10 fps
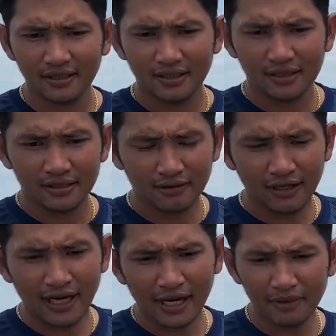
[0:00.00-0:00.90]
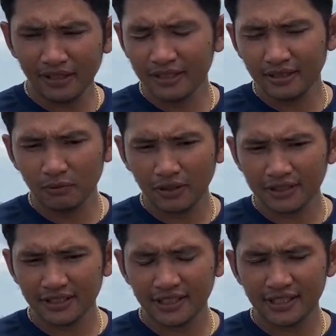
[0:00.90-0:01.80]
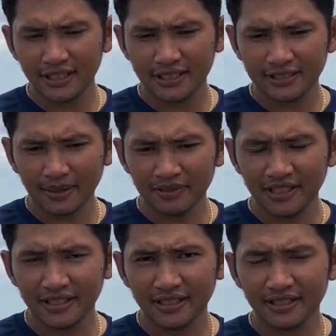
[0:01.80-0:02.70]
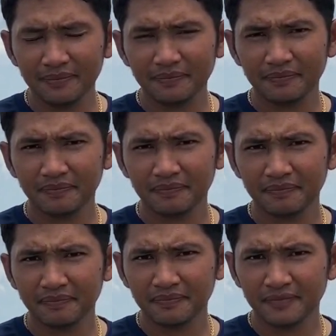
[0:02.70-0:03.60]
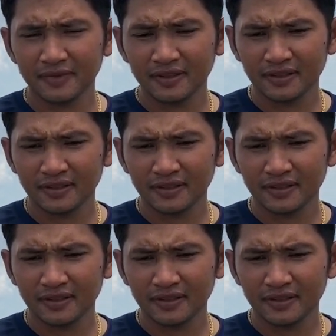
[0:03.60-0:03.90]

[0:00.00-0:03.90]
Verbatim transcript: 100,000ก็เฉลี่ยรายได้ต่อเดือนก็ประมาณ